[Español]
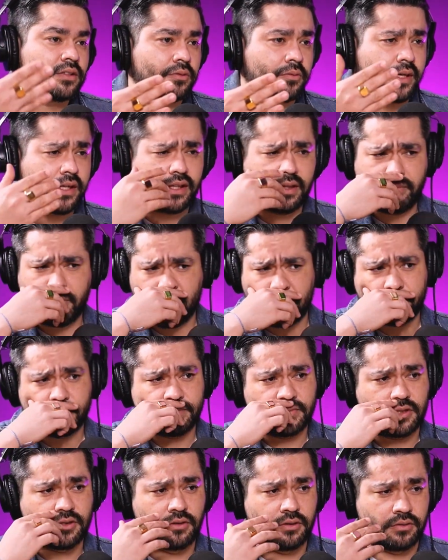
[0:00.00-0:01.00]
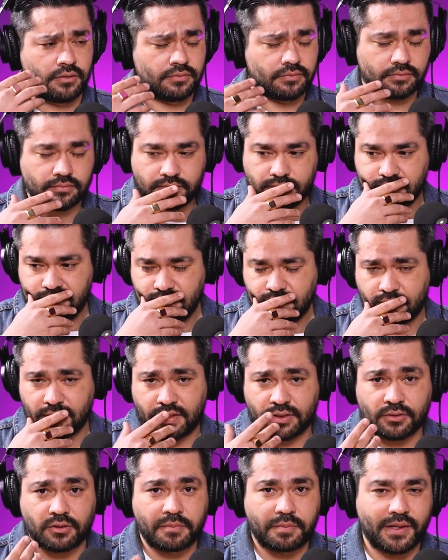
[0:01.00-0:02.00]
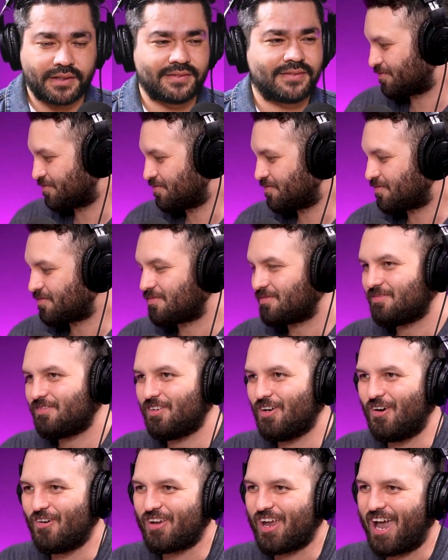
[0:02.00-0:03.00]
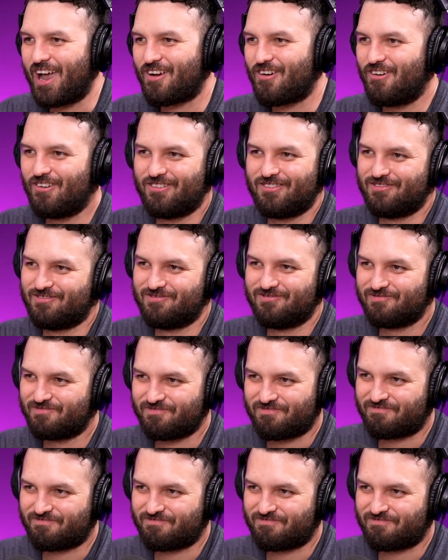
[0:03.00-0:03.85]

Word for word: a su víctima. Exacto. Disculpen. Con, con.